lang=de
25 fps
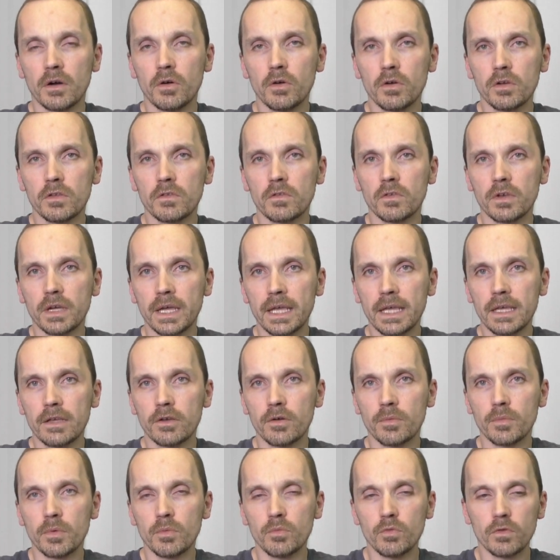auch
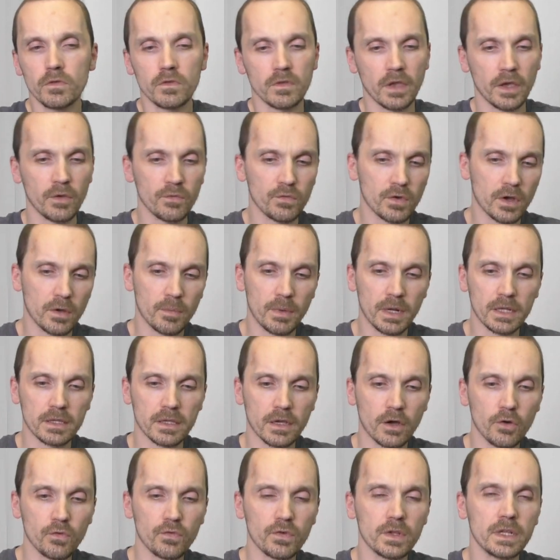zurechtkommen müsst, einfach mal
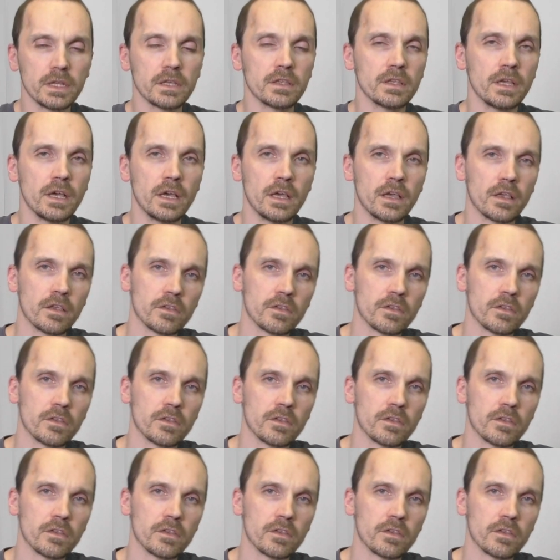draufklickt,